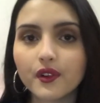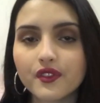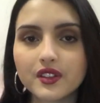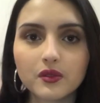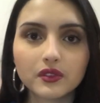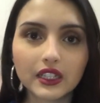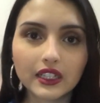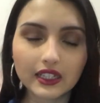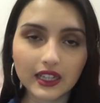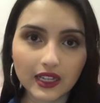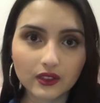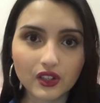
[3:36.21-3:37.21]
eu fazia o
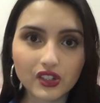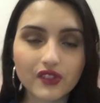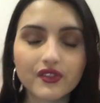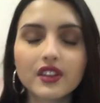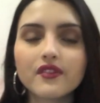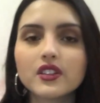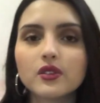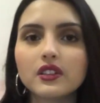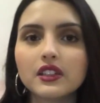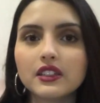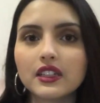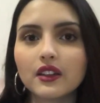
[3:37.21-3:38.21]
delineado, ele já vinha ver se o
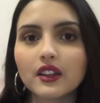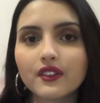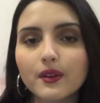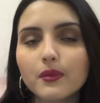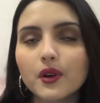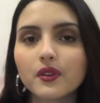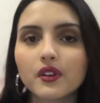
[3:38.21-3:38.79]
delineado tava bom,